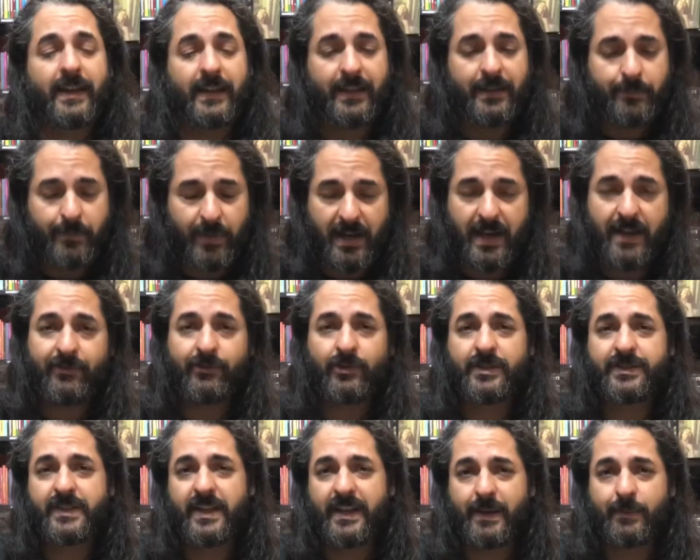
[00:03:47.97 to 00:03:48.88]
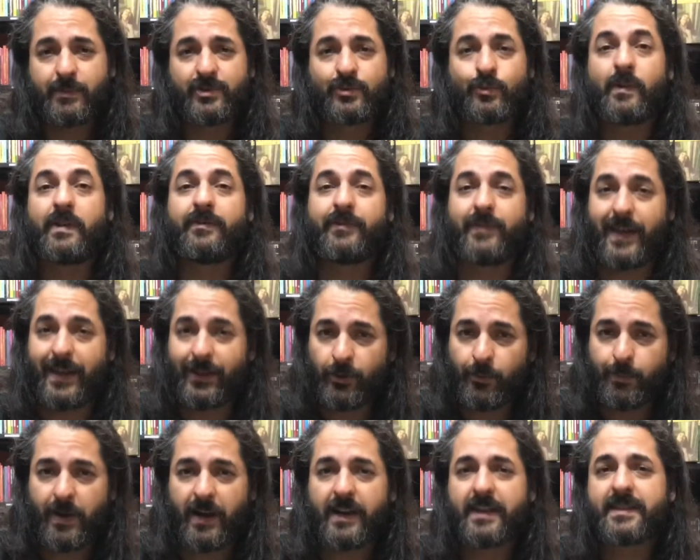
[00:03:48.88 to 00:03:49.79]
E em breve nós teremos um
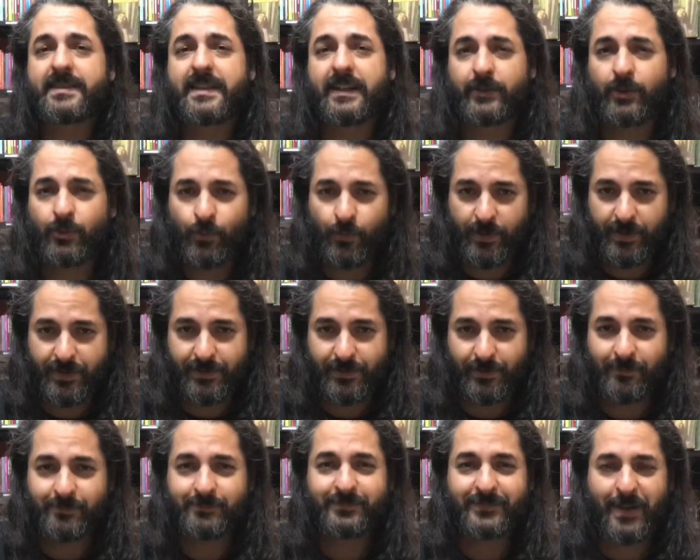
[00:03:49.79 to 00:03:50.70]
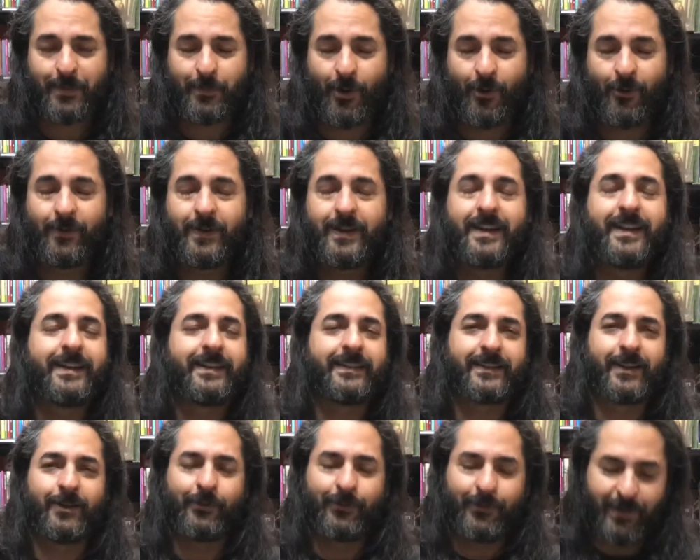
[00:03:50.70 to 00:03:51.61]
evento para lançar tudo isso, tá bom?
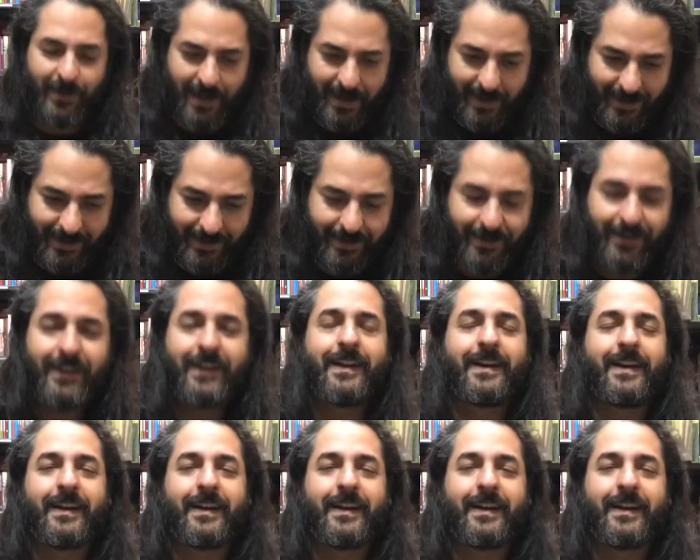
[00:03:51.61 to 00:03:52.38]
Então fica aqui